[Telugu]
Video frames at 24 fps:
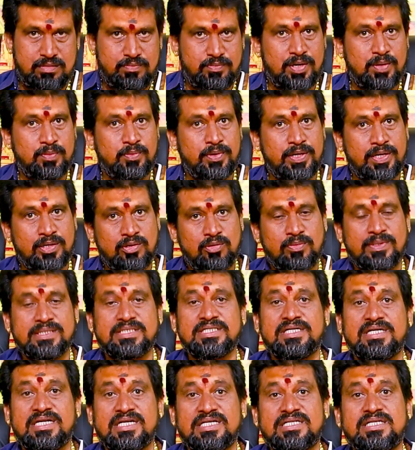మనము ఎంత మంచి
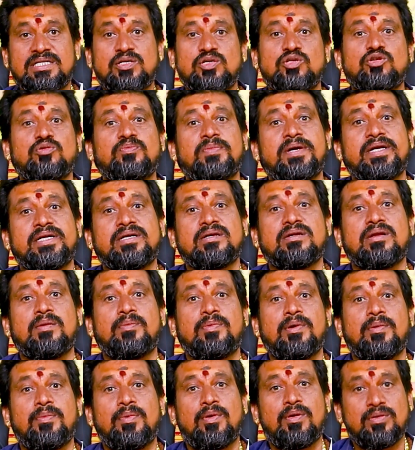డ్రెస్సింగ్ తీసుకుని బయట
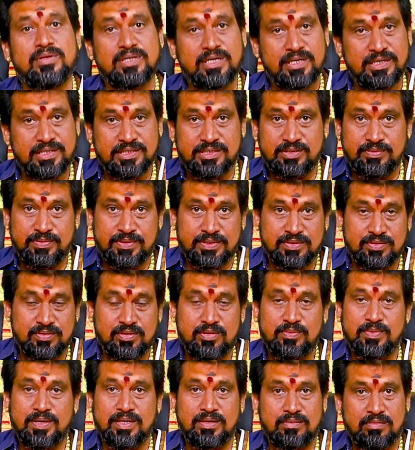అబ్బా బాగుందని దిష్టి
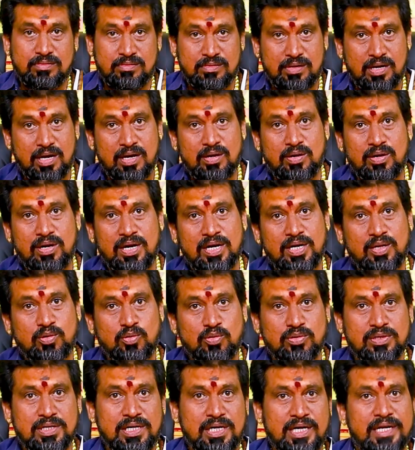పెడుతుంటారు మనకు కారు కానీ
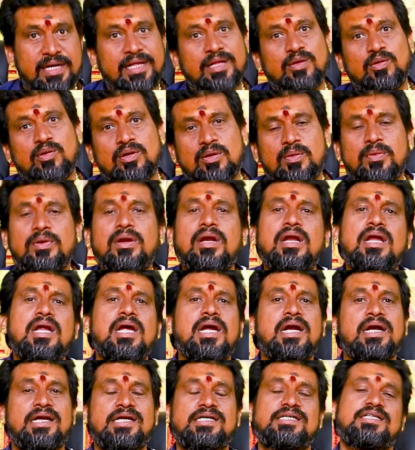కొత్త ఇల్లు కానీ ఉన్నప్పుడు
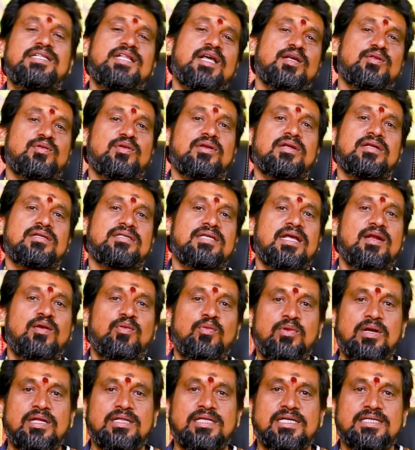దృష్టి దాక్కుంటారు సరే
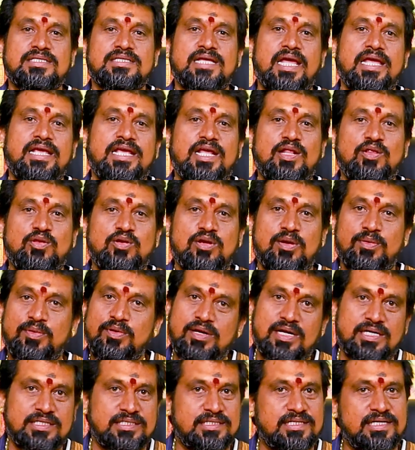ఉన్నత స్థాయికి వెళ్తున్నప్పుడు
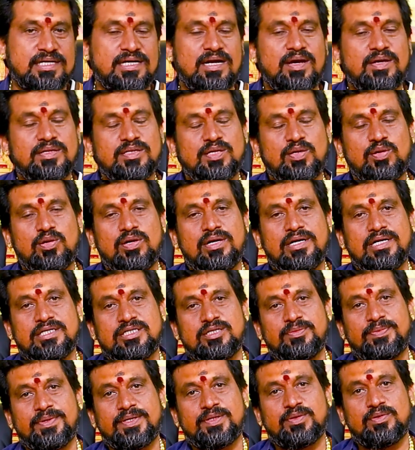ఖచ్చితంగా అందరూ కూడా
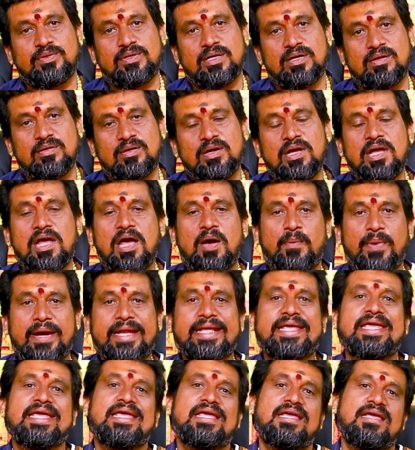దృష్టి పెడుతుంటారు
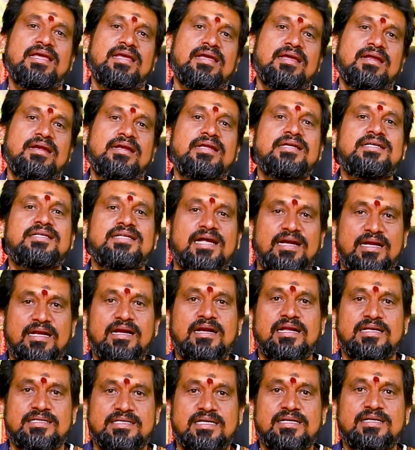మనకి దిష్టి అంటే
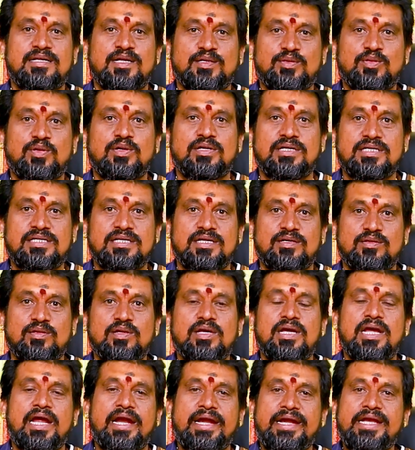నజర్ దాక్తుంది దృష్టి
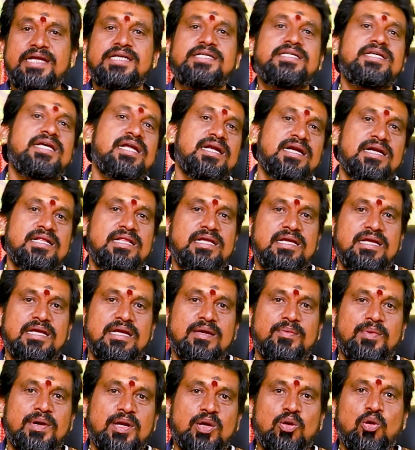దాక్తుంది దృష్టి అనేది
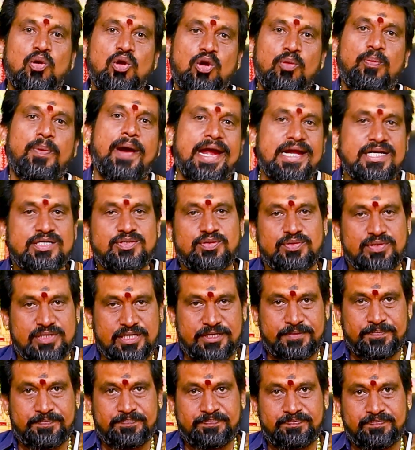మనకు కొన్ని పాయింట్స్
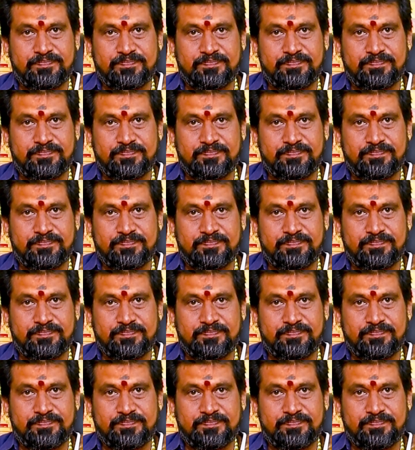ఉంటాయి